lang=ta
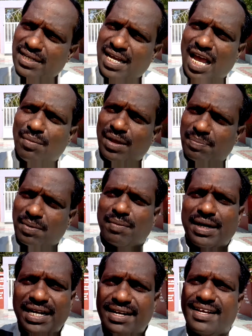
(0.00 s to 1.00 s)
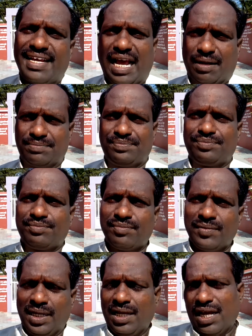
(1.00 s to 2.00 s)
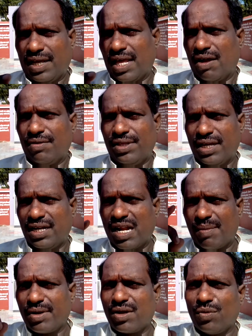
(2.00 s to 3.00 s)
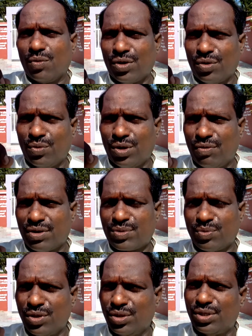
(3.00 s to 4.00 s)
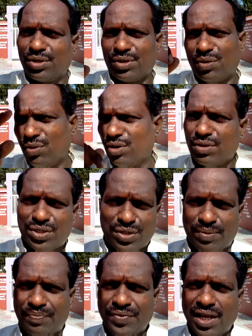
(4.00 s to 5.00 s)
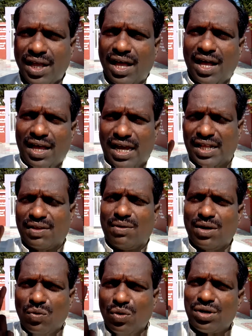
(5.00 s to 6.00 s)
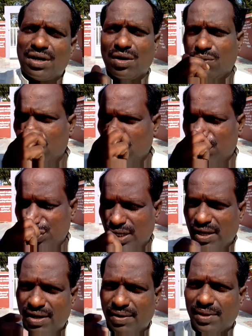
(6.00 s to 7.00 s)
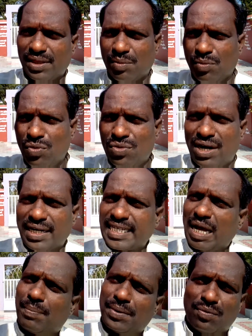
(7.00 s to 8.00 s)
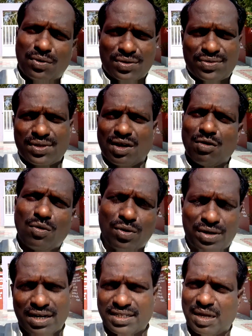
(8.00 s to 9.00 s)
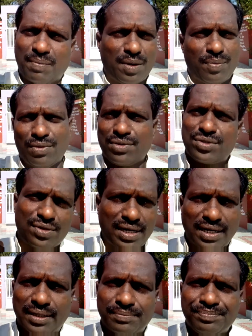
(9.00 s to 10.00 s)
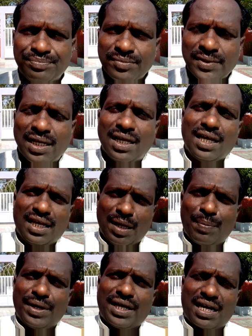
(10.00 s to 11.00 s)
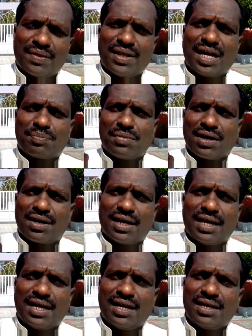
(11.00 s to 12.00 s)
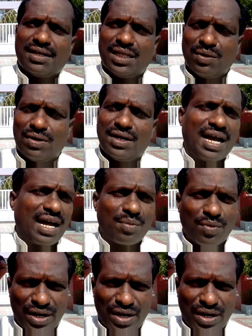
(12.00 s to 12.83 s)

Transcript: ஏன் சாயம் தர்ப்பணம் பண்ணிட்டு இருக்கீங்க அதாவது நமக்கு ஒரு ஒரு வருஷம் முந்நூற்றி ஒரு வருஷம் இறந்தவங்களுக்கு ஒரு நாள் ஒரு வருஷம் அதனால தான் இந்த மூணு நாள் சாப்பாடு ஒரு வருஷத்துக்கு அவங்க ஒரு நாள் சாப்பாடு போகணும்னு சொல்கிறாங்க இப்போ இறந்த ஆத்மாக்களை இதுவரை யாரும்